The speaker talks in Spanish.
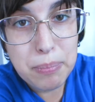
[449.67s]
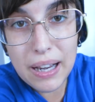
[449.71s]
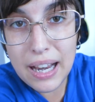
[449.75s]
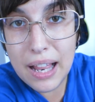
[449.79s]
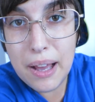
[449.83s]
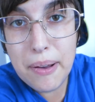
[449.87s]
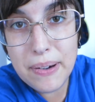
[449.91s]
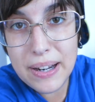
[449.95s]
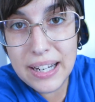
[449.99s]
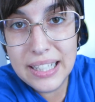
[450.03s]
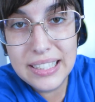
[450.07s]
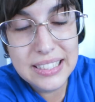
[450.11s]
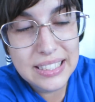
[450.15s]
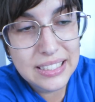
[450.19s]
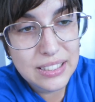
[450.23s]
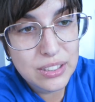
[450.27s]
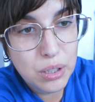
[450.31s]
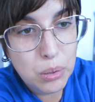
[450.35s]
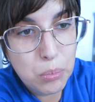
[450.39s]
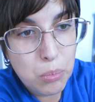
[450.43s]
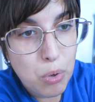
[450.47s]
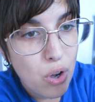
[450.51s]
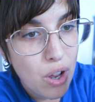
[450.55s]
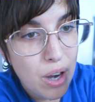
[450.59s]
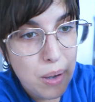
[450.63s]
palabras es
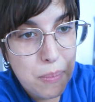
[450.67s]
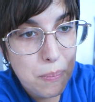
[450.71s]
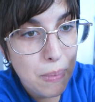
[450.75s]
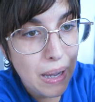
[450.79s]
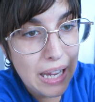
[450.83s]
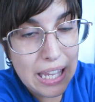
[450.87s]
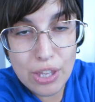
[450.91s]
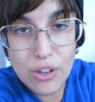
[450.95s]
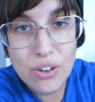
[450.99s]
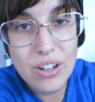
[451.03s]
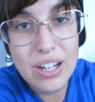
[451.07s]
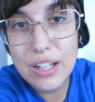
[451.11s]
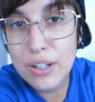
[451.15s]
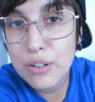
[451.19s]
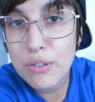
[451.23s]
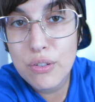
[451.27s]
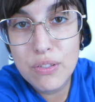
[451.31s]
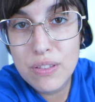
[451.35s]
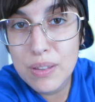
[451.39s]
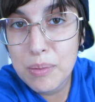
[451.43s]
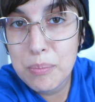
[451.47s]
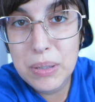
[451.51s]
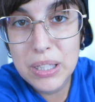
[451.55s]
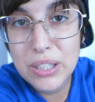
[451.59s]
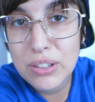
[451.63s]
como el mayor
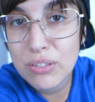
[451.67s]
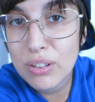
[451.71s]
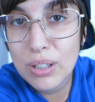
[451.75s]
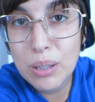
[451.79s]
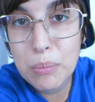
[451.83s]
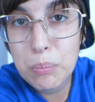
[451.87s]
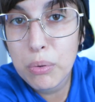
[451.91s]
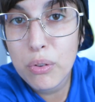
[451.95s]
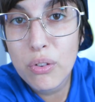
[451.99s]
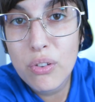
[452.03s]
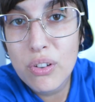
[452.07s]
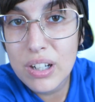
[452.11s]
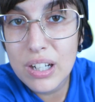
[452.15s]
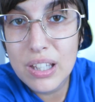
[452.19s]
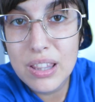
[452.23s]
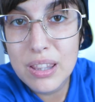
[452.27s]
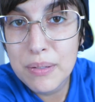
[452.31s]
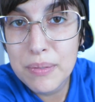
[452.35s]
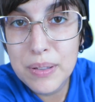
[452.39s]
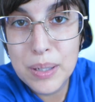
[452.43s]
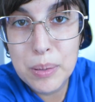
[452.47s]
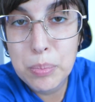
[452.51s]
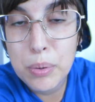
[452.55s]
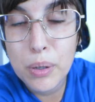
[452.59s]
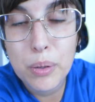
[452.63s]
reconocimiento que puedo
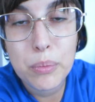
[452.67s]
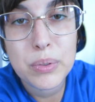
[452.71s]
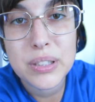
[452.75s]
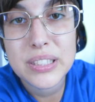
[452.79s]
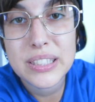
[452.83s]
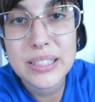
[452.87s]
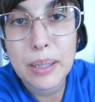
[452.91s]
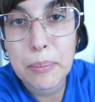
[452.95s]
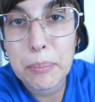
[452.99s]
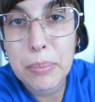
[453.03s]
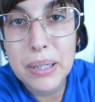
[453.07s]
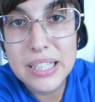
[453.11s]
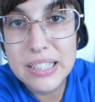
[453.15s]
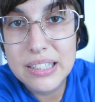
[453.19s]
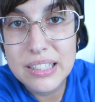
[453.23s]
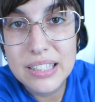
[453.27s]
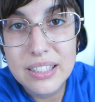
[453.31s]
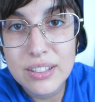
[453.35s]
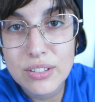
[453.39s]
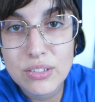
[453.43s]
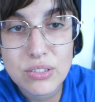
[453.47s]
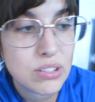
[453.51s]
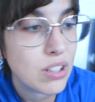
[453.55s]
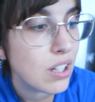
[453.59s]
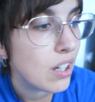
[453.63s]
recibir por vuestra
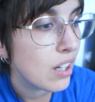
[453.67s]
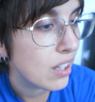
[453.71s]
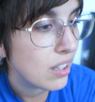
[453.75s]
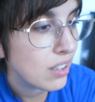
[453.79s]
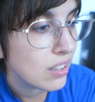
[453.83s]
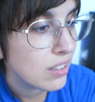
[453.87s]
parte, o sea,